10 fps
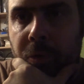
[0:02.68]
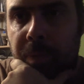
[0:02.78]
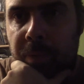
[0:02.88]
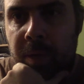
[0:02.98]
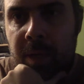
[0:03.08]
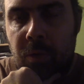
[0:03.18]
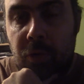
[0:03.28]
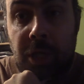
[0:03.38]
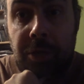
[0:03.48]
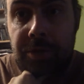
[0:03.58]
depuis,
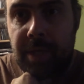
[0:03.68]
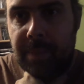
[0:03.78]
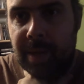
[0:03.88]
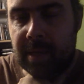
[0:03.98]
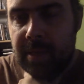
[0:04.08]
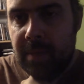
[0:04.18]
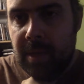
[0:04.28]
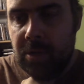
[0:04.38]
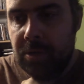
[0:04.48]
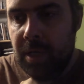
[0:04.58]
donc j'attendais mardi et
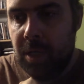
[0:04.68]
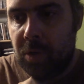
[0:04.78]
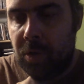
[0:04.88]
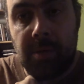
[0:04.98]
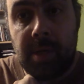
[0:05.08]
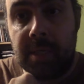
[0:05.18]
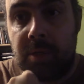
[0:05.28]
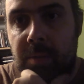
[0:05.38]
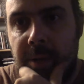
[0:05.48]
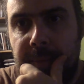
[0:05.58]
mercredi la réunion de
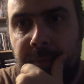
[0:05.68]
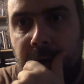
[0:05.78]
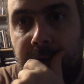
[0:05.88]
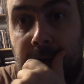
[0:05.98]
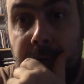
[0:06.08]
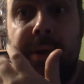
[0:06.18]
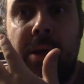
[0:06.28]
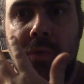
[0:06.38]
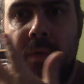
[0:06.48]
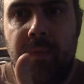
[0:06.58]
l'Assemblée pour avoir faire
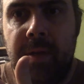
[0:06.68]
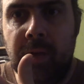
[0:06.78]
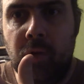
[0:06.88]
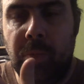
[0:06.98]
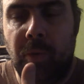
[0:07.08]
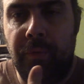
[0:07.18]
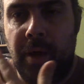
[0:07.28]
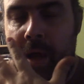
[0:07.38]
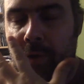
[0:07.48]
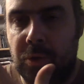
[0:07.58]
une nouvelle vidéo, pour faire
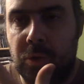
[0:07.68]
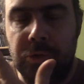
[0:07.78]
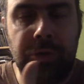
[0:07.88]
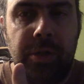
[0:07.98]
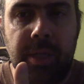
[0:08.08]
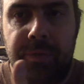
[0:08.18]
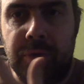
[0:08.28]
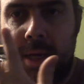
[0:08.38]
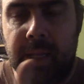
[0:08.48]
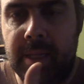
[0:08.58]
un truc constructif
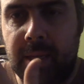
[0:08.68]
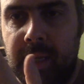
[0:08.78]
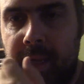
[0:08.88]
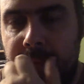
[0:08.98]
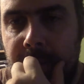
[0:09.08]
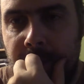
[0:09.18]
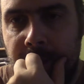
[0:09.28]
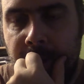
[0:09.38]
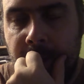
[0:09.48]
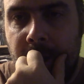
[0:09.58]
sur la euh,
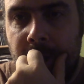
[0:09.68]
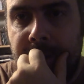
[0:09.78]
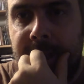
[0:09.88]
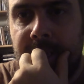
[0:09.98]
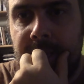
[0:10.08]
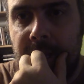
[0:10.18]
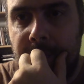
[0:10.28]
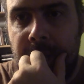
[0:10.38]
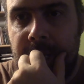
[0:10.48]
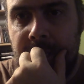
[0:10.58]
le
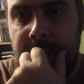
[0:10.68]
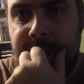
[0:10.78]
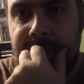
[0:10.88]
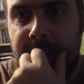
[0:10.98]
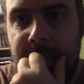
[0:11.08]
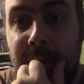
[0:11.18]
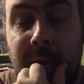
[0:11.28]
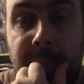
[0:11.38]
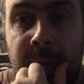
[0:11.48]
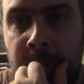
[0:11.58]
quatrième acte, la quatrième
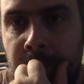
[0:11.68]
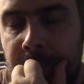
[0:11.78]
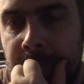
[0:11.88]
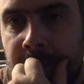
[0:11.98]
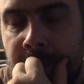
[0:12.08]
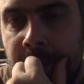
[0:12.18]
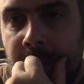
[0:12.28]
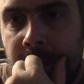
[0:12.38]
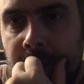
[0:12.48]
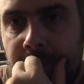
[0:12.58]
rébellion.
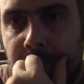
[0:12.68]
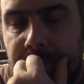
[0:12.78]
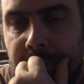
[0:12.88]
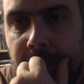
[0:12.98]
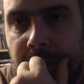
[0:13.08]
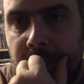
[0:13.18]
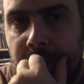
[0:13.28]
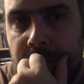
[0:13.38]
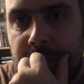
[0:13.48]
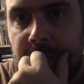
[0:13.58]

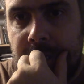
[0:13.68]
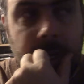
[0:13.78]
Alors, ce qui est